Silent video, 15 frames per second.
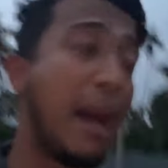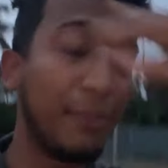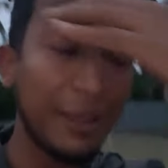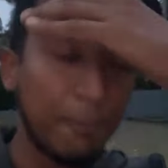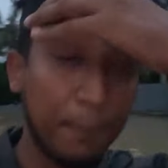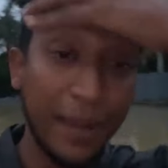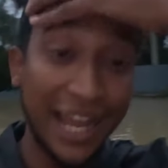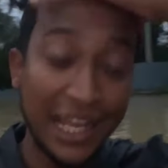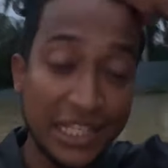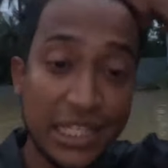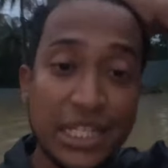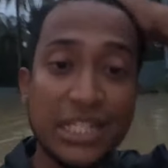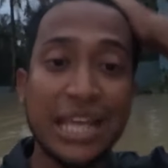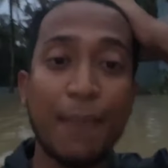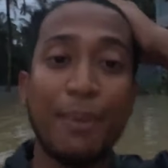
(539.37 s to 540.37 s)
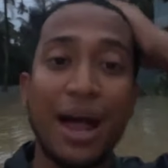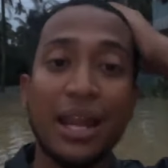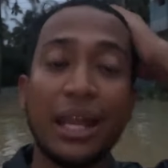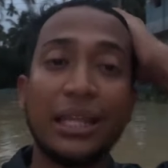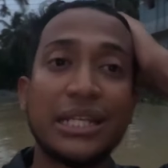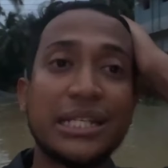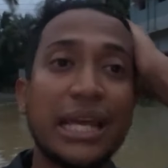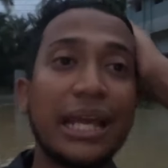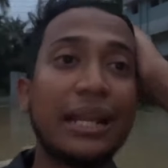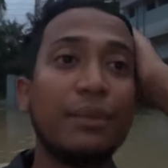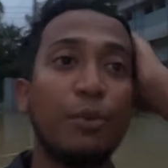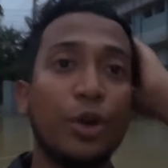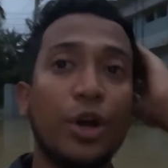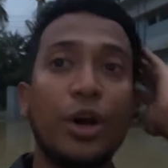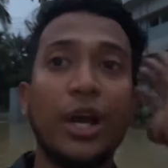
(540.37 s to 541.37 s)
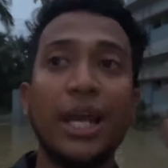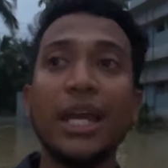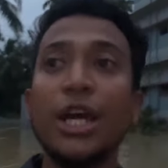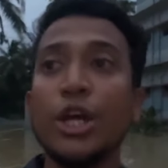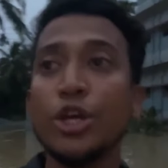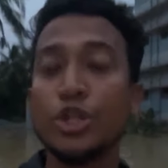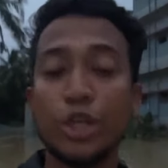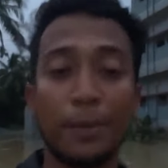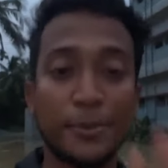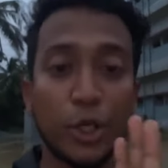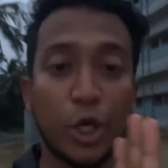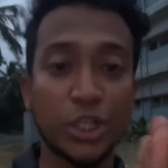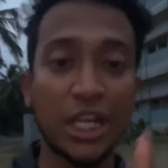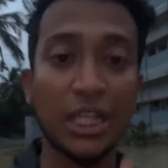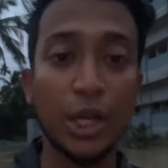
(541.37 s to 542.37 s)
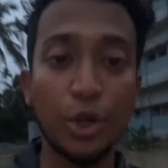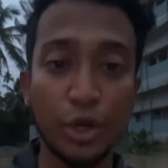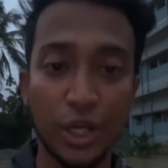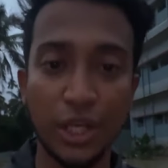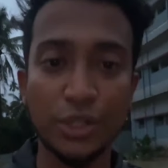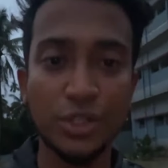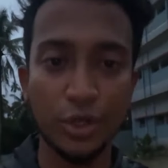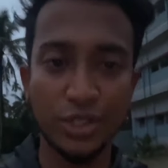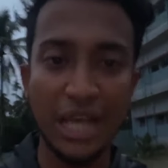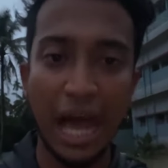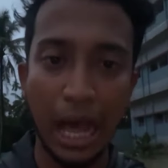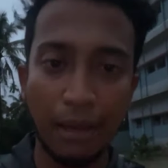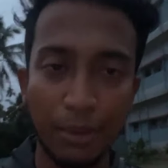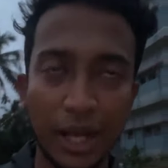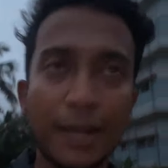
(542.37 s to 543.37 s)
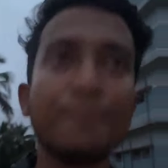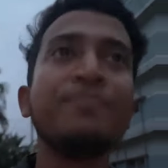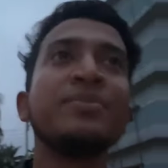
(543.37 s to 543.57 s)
আমি ব্লেসড যা বাংলাদেশের মনে হয় সবচেয়ে অসাধারণ অডিয়েন্স হচ্ছে আমার